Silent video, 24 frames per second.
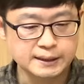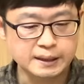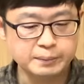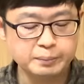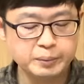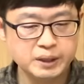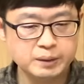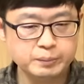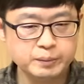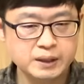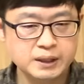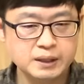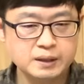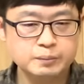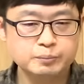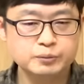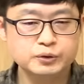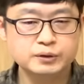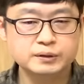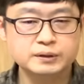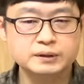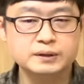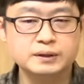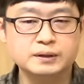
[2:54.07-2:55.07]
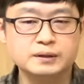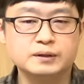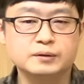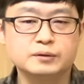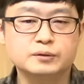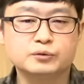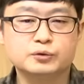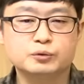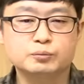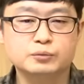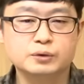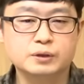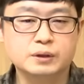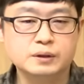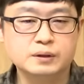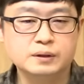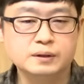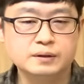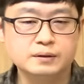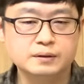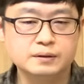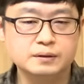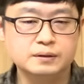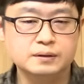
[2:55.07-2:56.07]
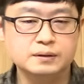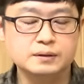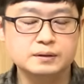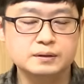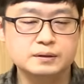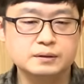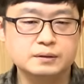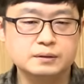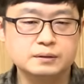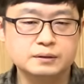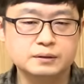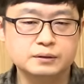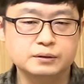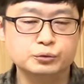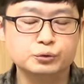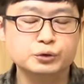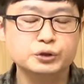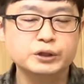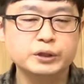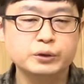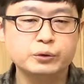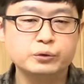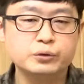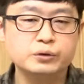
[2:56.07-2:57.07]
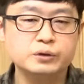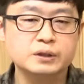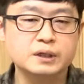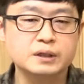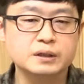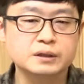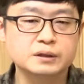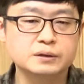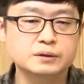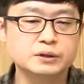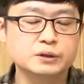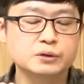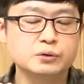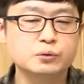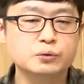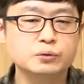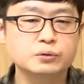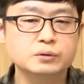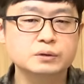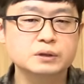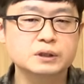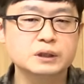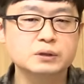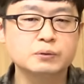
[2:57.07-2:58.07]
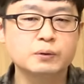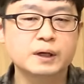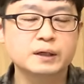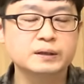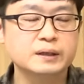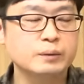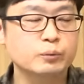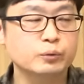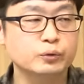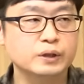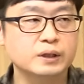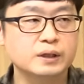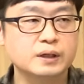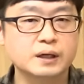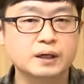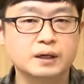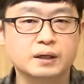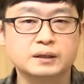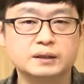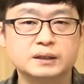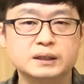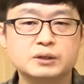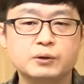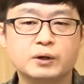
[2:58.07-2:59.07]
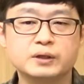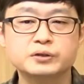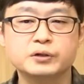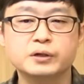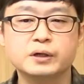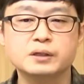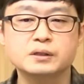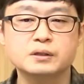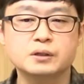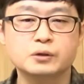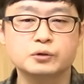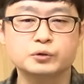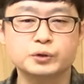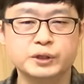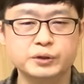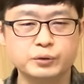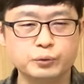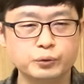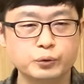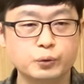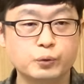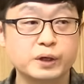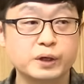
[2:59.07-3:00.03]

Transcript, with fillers: 에프엠엠은 이제 좀 이렇게 그 유기재료를 이렇게 진공 기화하다 보니까 음. 이 과정에서 섀도우